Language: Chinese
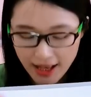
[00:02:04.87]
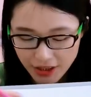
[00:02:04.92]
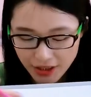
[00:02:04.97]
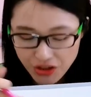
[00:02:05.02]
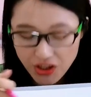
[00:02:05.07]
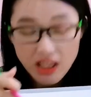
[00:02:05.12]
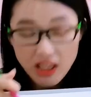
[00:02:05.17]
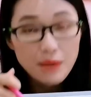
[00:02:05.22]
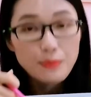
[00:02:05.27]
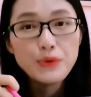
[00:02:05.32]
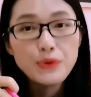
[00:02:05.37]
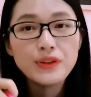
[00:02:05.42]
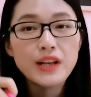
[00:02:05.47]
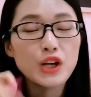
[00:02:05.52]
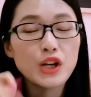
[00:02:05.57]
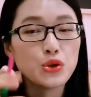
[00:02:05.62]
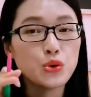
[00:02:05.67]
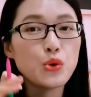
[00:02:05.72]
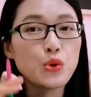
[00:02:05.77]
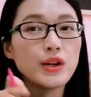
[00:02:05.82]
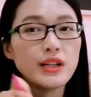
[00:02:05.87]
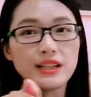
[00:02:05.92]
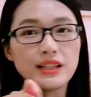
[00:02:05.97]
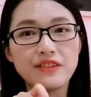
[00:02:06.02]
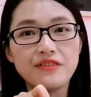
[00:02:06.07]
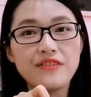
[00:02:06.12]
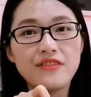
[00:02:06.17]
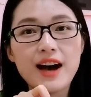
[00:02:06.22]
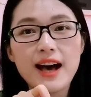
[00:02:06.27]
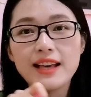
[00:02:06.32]
这一步呢，如果你的
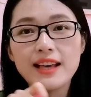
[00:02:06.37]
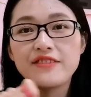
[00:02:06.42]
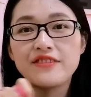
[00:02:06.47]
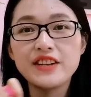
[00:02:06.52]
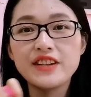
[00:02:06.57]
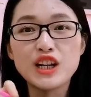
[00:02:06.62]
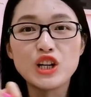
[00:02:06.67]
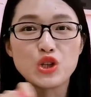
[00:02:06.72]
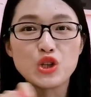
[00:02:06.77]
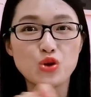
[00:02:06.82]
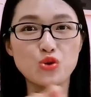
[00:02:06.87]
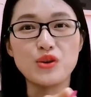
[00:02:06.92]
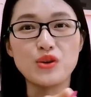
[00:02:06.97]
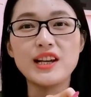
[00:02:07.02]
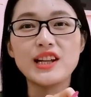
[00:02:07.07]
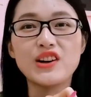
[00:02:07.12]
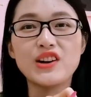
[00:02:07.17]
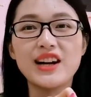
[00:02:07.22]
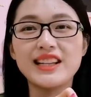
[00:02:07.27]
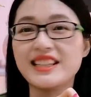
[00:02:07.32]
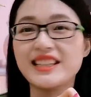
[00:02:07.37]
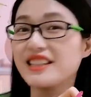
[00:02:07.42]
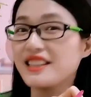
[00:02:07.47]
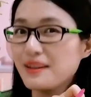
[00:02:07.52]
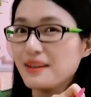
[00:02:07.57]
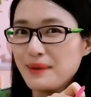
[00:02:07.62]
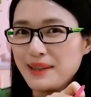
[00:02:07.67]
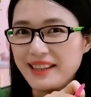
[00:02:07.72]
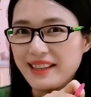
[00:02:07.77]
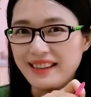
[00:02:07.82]
发音非常熟练的话，其实
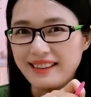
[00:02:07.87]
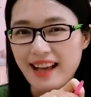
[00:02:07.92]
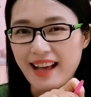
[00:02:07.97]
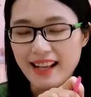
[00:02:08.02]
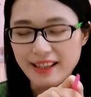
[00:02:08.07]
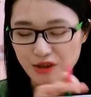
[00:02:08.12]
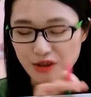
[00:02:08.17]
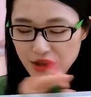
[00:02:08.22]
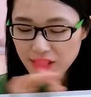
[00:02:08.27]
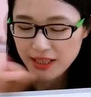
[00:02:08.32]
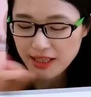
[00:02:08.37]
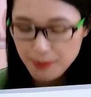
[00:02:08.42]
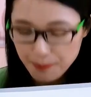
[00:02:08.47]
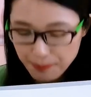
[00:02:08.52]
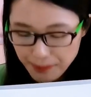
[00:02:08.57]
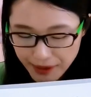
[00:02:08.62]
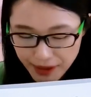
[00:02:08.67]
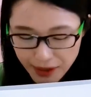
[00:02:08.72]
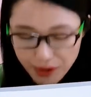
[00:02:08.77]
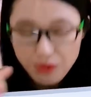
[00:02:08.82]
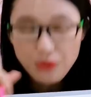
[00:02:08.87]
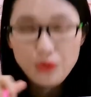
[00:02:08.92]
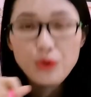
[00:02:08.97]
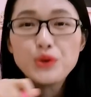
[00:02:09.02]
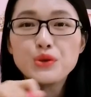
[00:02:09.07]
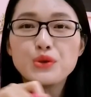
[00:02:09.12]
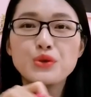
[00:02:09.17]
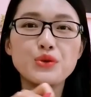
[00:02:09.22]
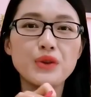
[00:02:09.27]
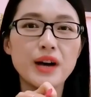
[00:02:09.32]
特别简单，就是一拼过
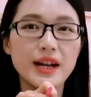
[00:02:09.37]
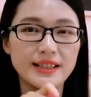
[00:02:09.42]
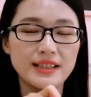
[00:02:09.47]
去啊，